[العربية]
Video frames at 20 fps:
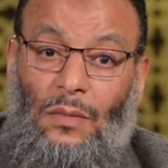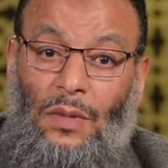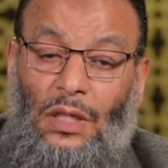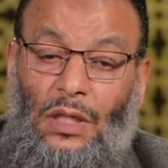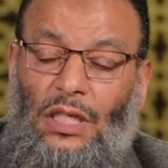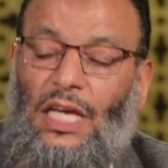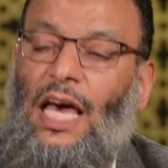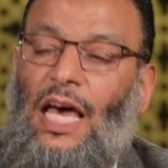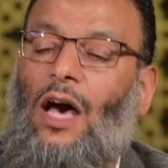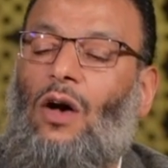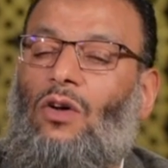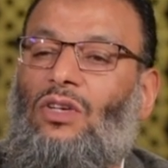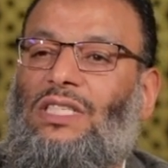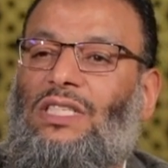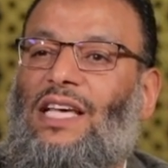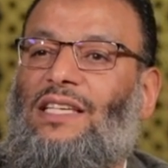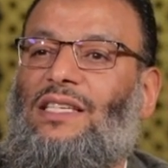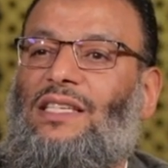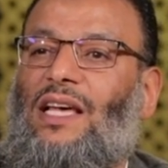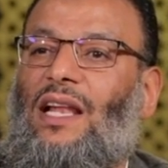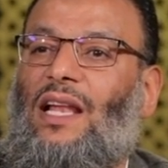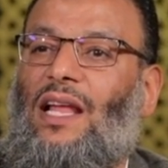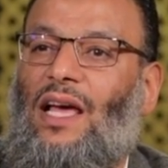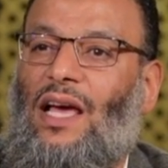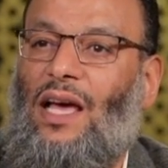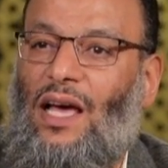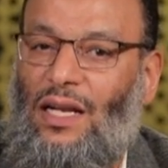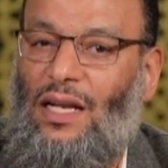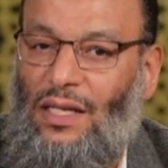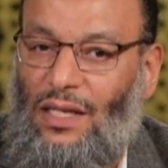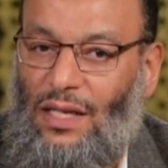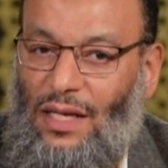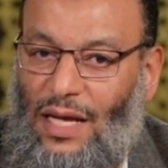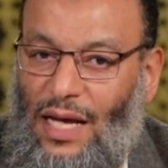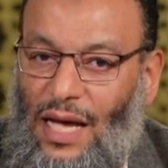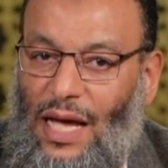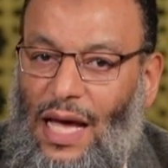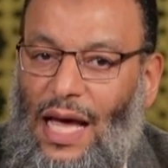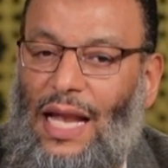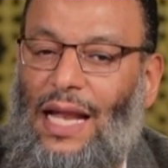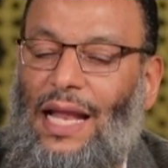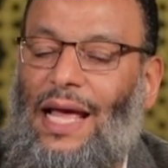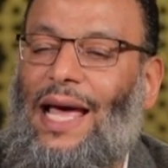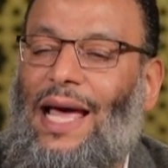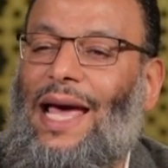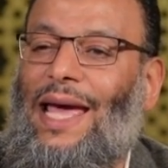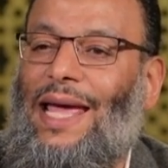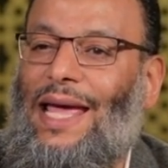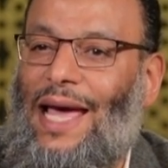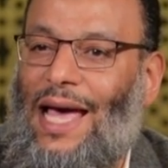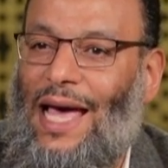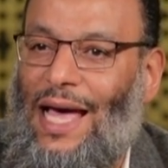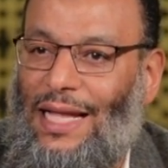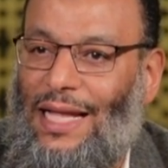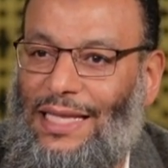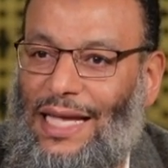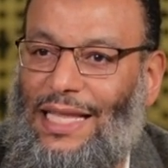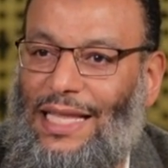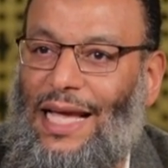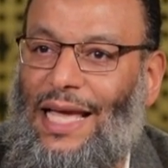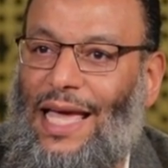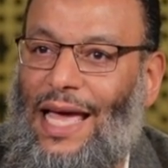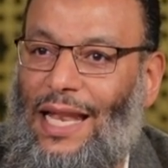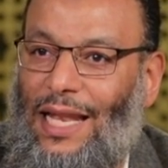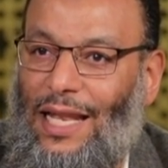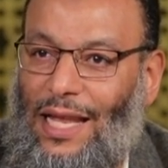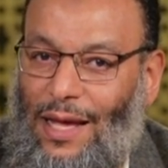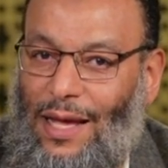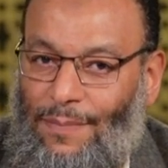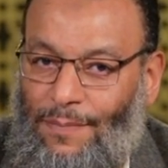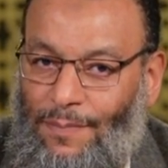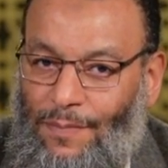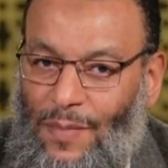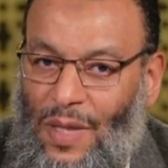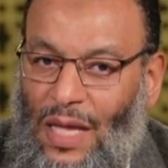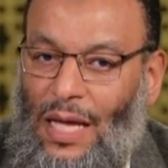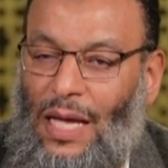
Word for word: يا استاذ الان الايه تتكلم